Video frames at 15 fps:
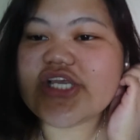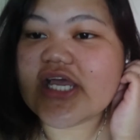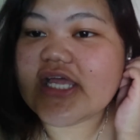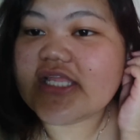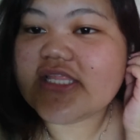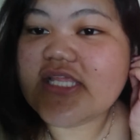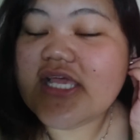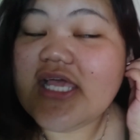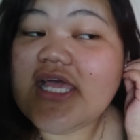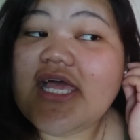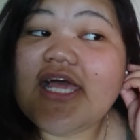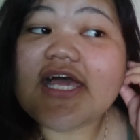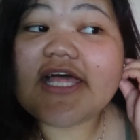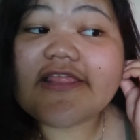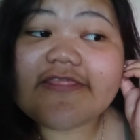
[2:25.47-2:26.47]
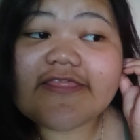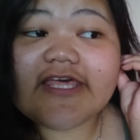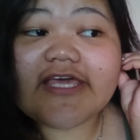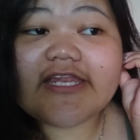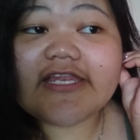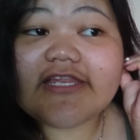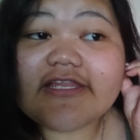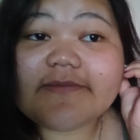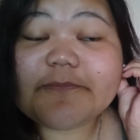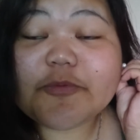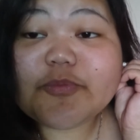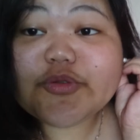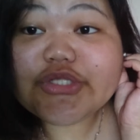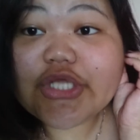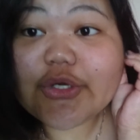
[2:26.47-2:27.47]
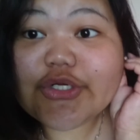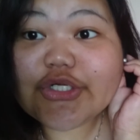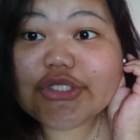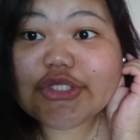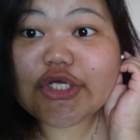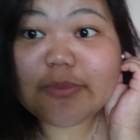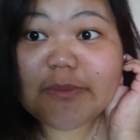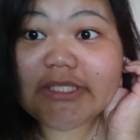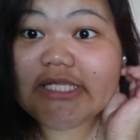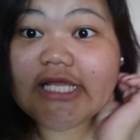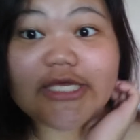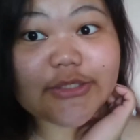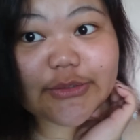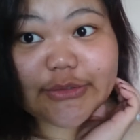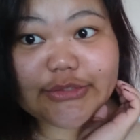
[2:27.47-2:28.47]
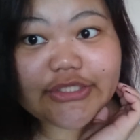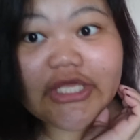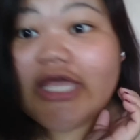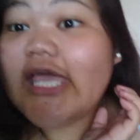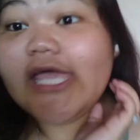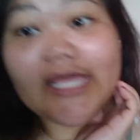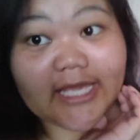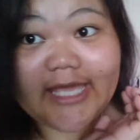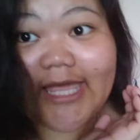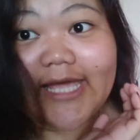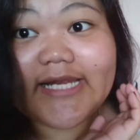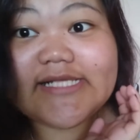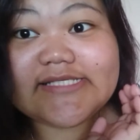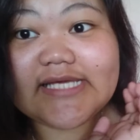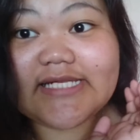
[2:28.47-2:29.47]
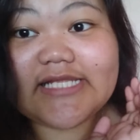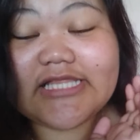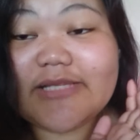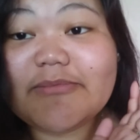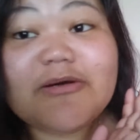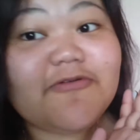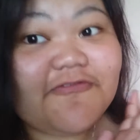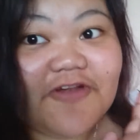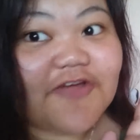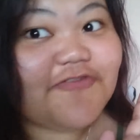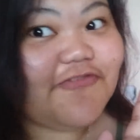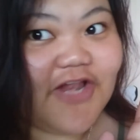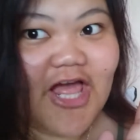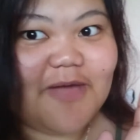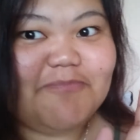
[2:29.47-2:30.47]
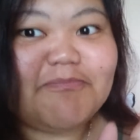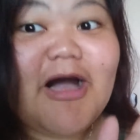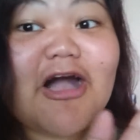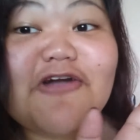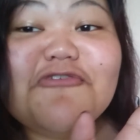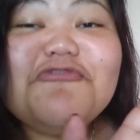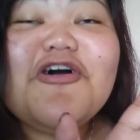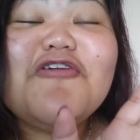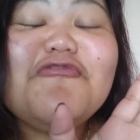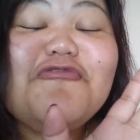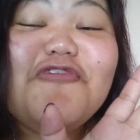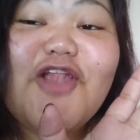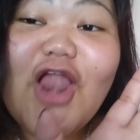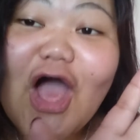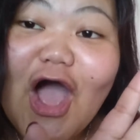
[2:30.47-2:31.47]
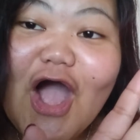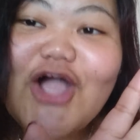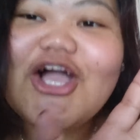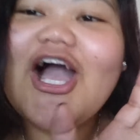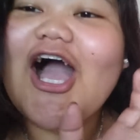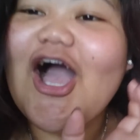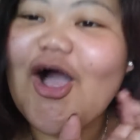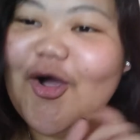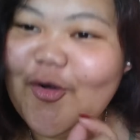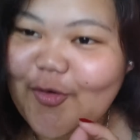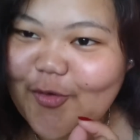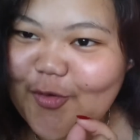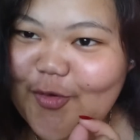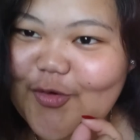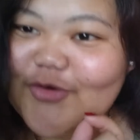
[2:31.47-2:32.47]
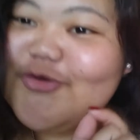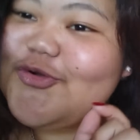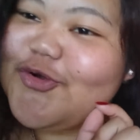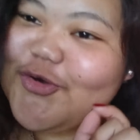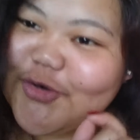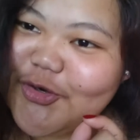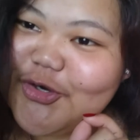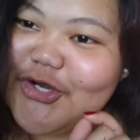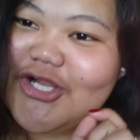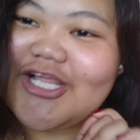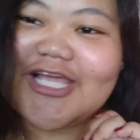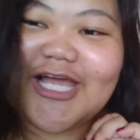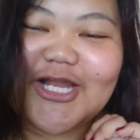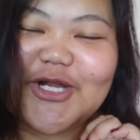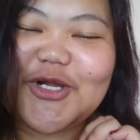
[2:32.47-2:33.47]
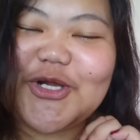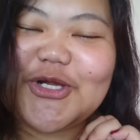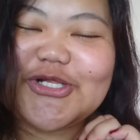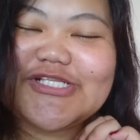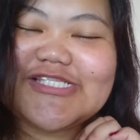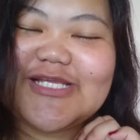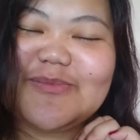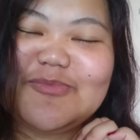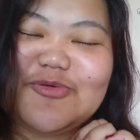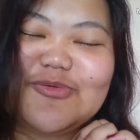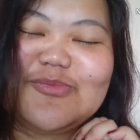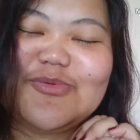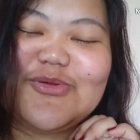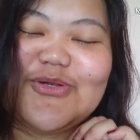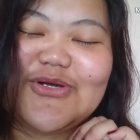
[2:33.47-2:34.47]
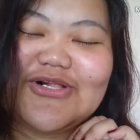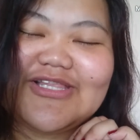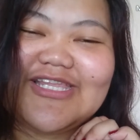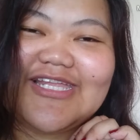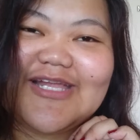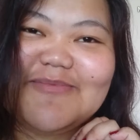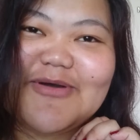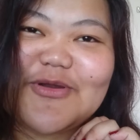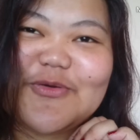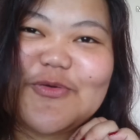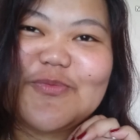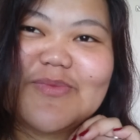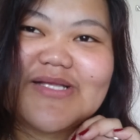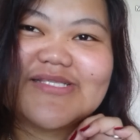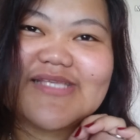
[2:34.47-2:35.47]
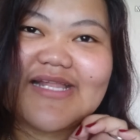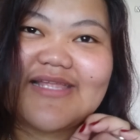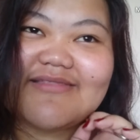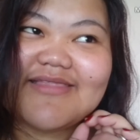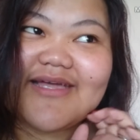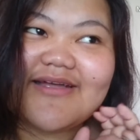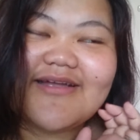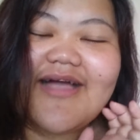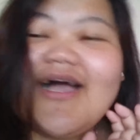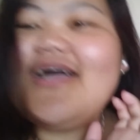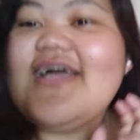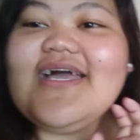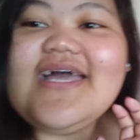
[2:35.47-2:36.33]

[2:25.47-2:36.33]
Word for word: diyan And then, pupunta ko ng Dublin ngayon, kaya decided na mag-vlog. Mag-vlog ako. girl colors, nabubulol, di na marunong magsalita. Ha.